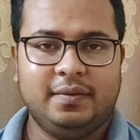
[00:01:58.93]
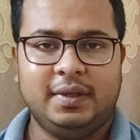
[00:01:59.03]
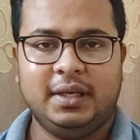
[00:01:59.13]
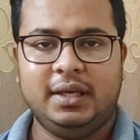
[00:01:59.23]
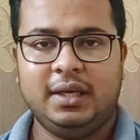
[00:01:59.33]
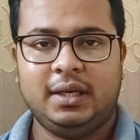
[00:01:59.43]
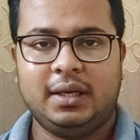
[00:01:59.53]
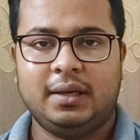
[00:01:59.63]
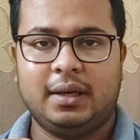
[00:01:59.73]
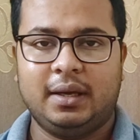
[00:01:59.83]
তিনি
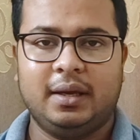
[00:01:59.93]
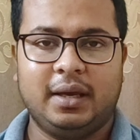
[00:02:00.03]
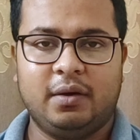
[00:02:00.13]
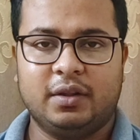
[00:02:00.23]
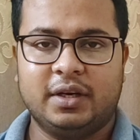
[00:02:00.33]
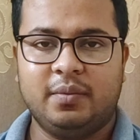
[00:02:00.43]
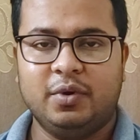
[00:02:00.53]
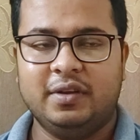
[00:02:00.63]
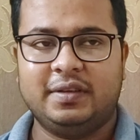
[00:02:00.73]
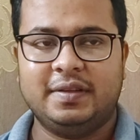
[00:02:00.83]
এই কথাটি
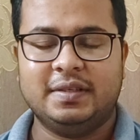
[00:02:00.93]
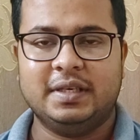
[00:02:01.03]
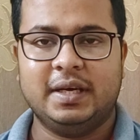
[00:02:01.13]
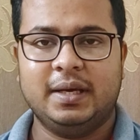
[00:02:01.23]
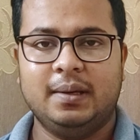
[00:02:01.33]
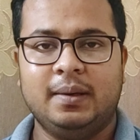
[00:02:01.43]
বলেছেন যে